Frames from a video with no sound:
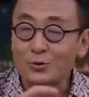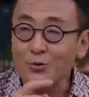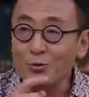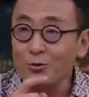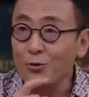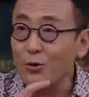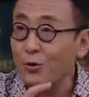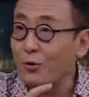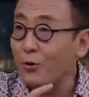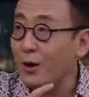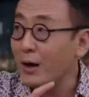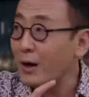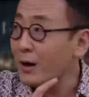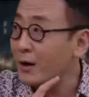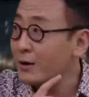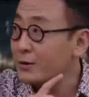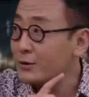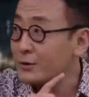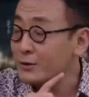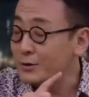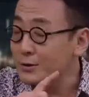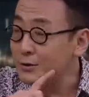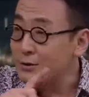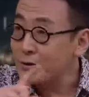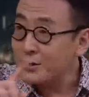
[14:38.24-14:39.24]
中国话
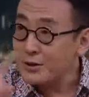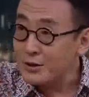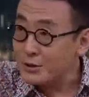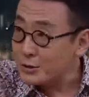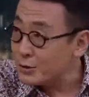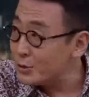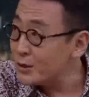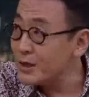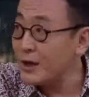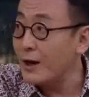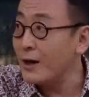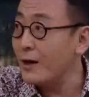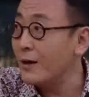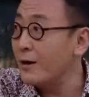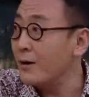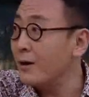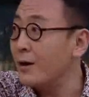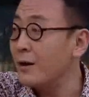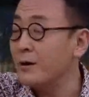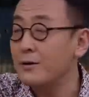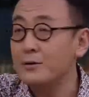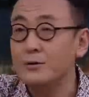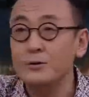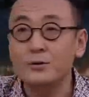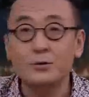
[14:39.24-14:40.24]
是你去看
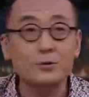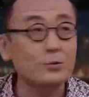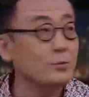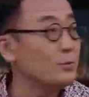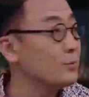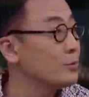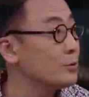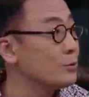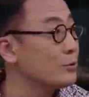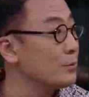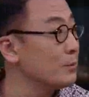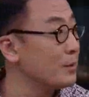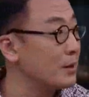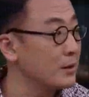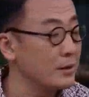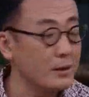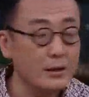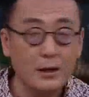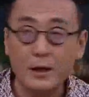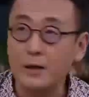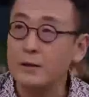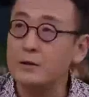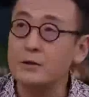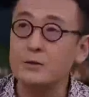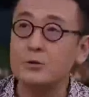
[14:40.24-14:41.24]
啊，你去你去猛
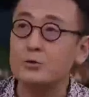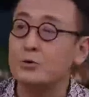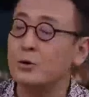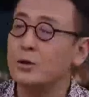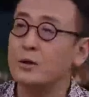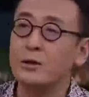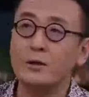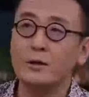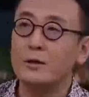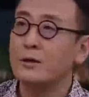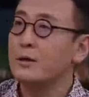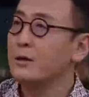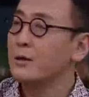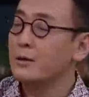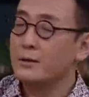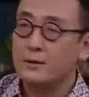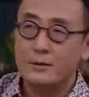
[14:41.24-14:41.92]
一看，你觉得。